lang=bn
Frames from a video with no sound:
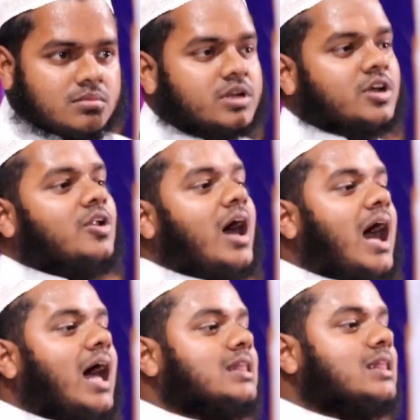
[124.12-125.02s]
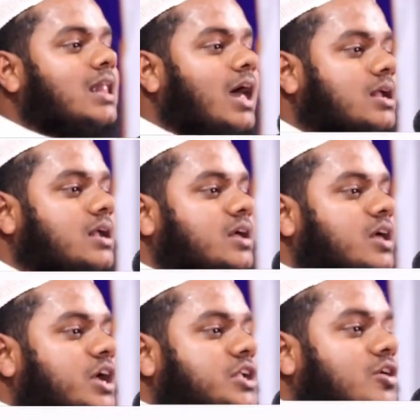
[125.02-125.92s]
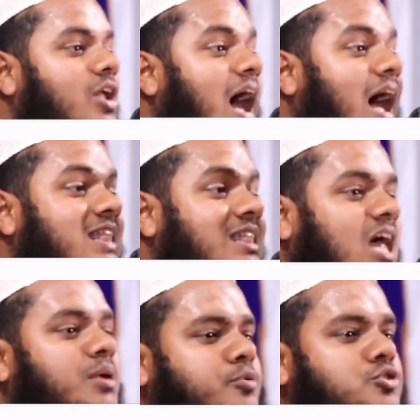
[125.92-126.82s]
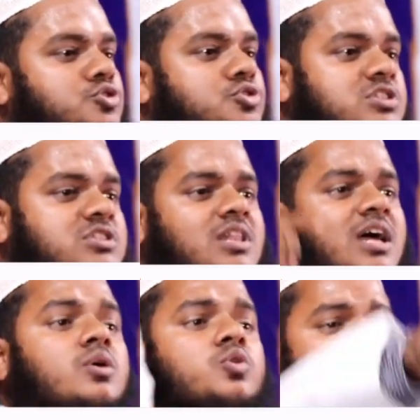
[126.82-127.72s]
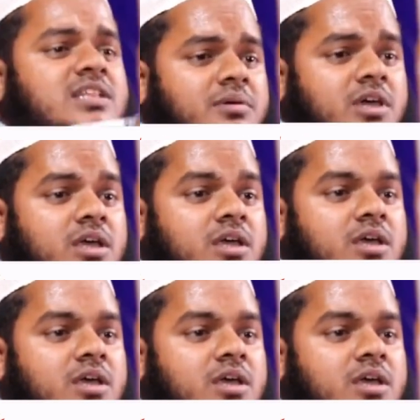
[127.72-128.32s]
এটা হলো আল্লাহর এটা হলো আল্লাহর প্রশ্ন সিজদা তাহলে কোথায় দিবি